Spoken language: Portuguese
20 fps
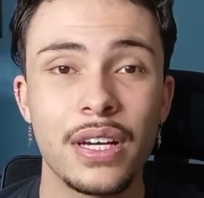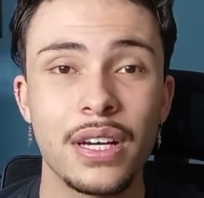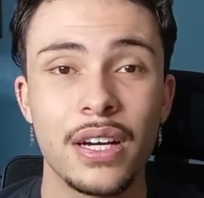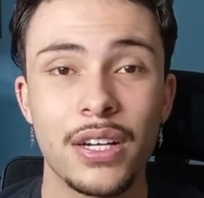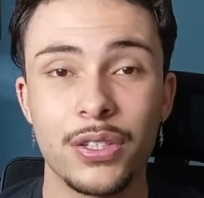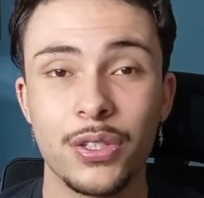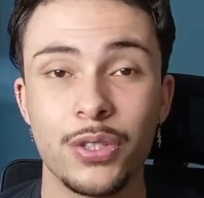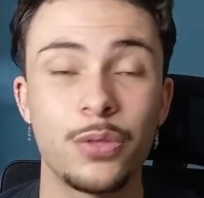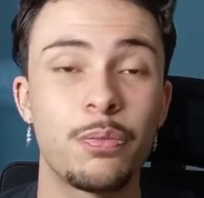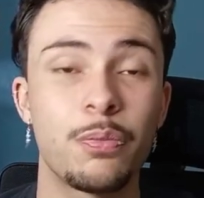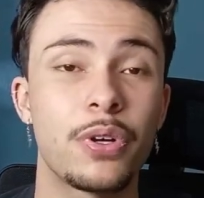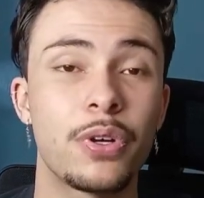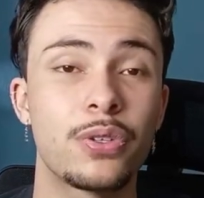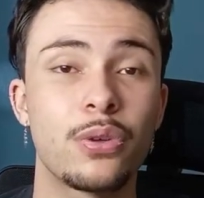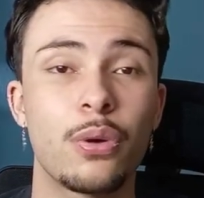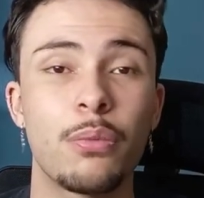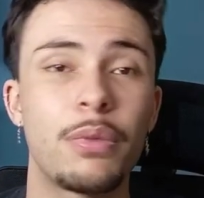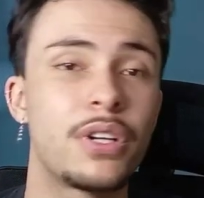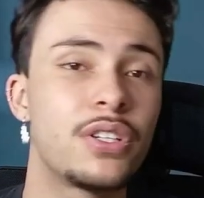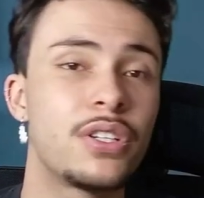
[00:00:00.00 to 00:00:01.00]
A gente pode
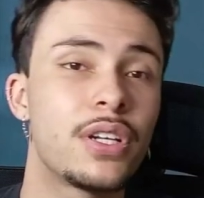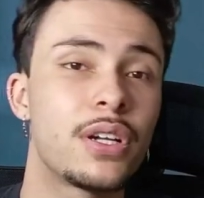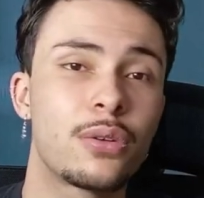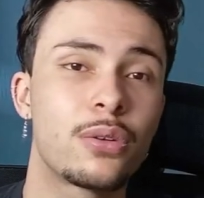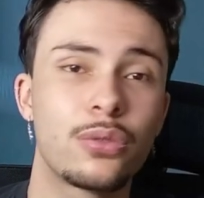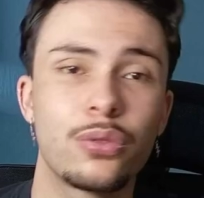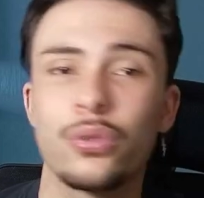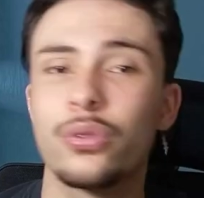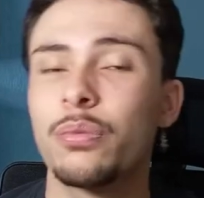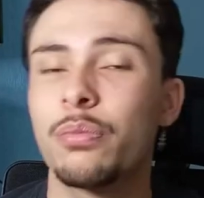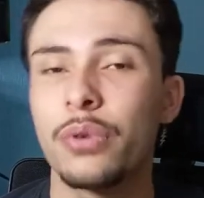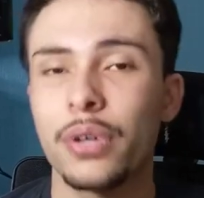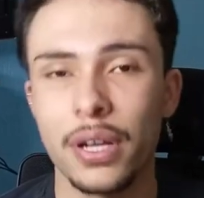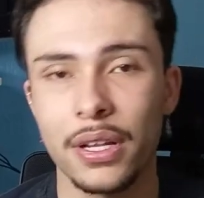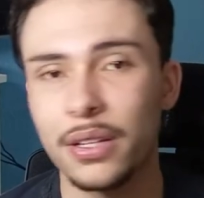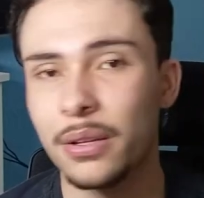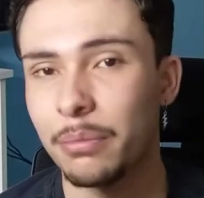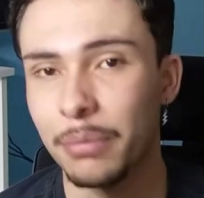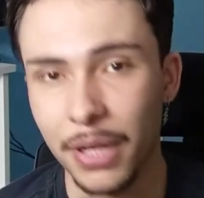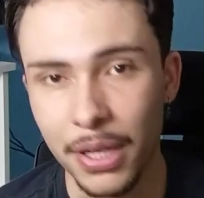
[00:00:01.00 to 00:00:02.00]
compartilhar conteúdo por lá
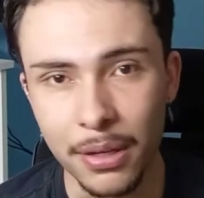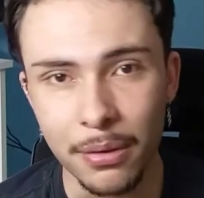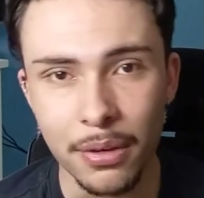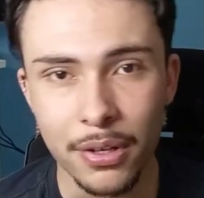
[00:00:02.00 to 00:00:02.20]
também,